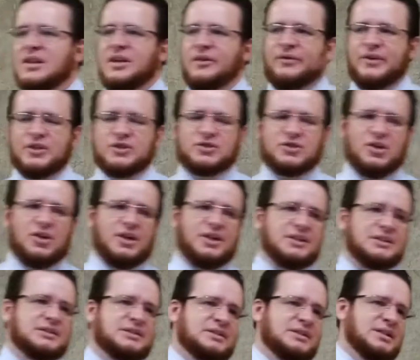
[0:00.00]
de
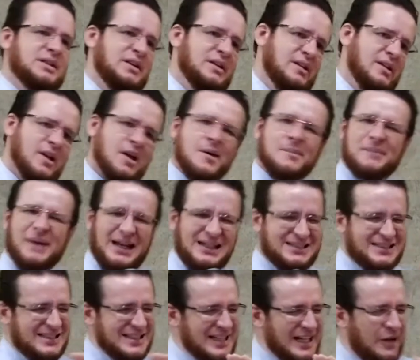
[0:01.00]
visões,
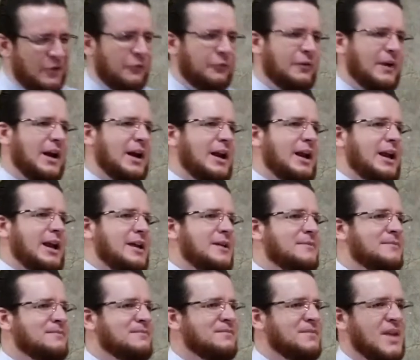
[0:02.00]
mas não falarei
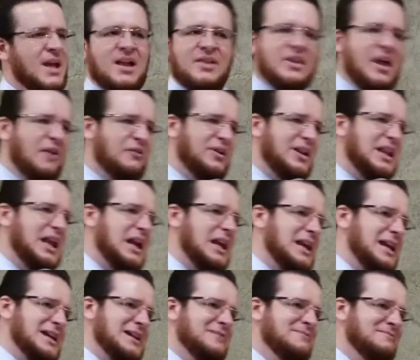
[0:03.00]
da vida
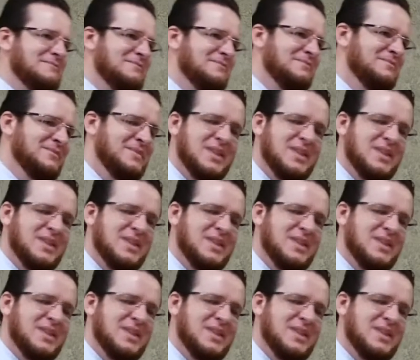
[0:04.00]
alheia,